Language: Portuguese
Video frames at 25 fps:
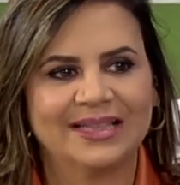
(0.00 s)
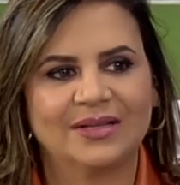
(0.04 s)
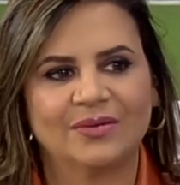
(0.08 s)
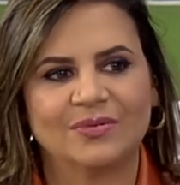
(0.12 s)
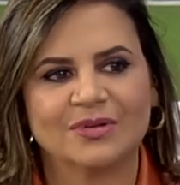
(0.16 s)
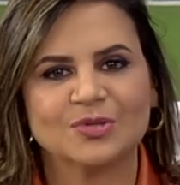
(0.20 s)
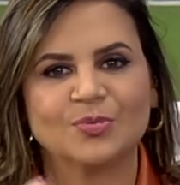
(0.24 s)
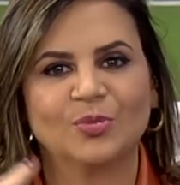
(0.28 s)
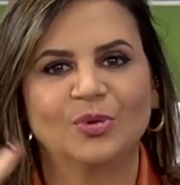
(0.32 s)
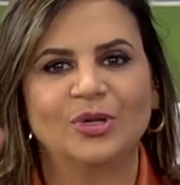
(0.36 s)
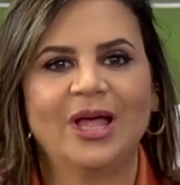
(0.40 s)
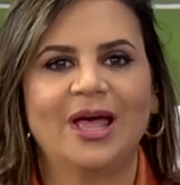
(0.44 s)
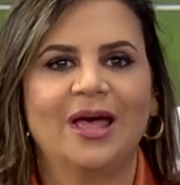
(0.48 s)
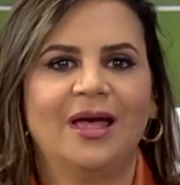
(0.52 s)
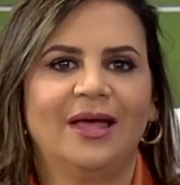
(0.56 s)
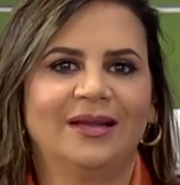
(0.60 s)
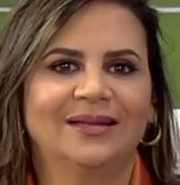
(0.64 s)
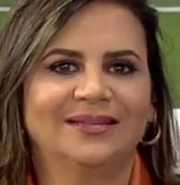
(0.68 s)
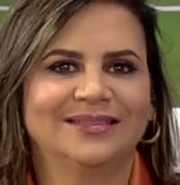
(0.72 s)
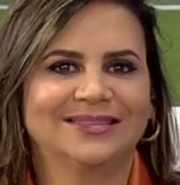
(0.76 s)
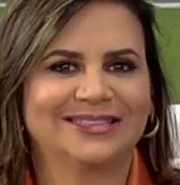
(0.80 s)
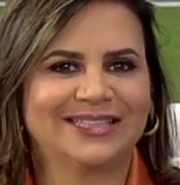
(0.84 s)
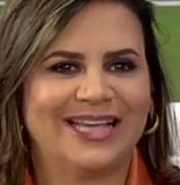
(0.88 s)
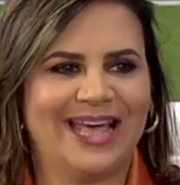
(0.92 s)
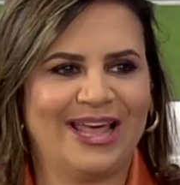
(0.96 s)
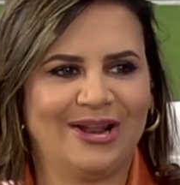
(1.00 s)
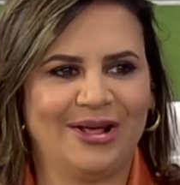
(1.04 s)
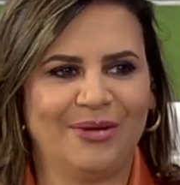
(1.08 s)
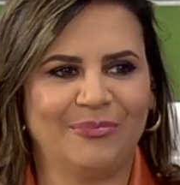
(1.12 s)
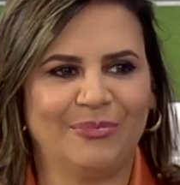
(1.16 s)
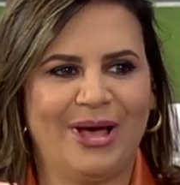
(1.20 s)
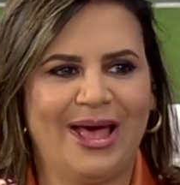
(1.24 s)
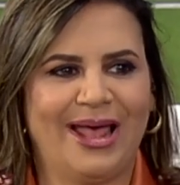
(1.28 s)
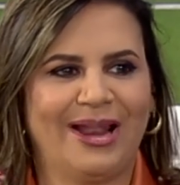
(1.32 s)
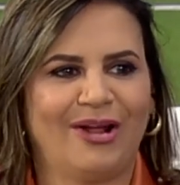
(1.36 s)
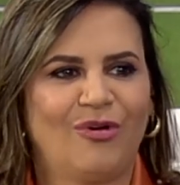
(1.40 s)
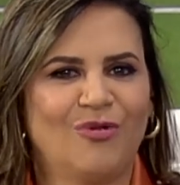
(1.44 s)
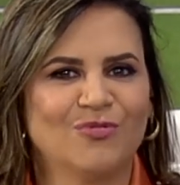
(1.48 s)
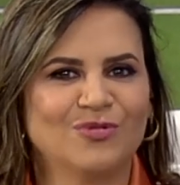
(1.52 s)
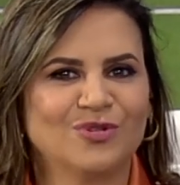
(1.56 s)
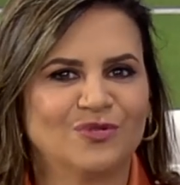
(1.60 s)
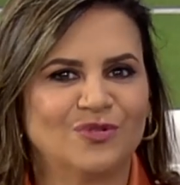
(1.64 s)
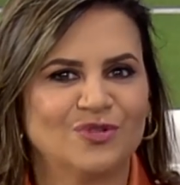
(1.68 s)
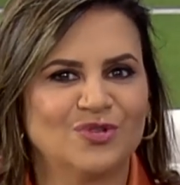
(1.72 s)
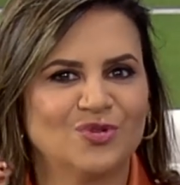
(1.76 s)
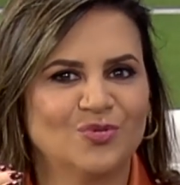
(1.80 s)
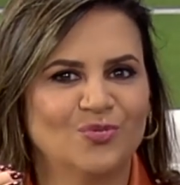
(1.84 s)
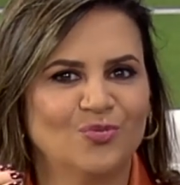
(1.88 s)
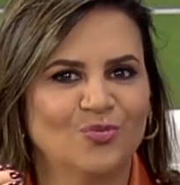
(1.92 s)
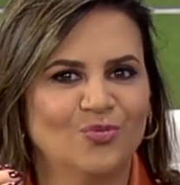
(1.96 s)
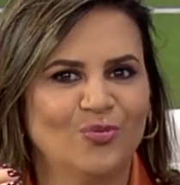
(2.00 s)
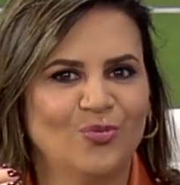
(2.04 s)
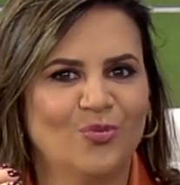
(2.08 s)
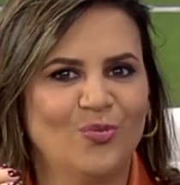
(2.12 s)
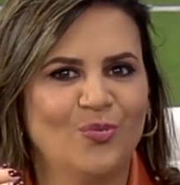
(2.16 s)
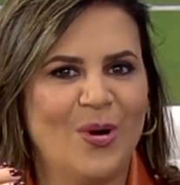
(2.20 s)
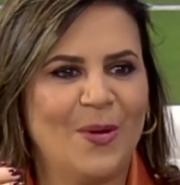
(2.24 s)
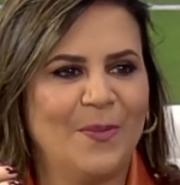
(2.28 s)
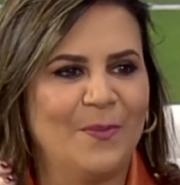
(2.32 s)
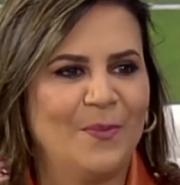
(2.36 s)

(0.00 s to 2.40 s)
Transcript: Então, as mulheres, era, era como se fosse uma,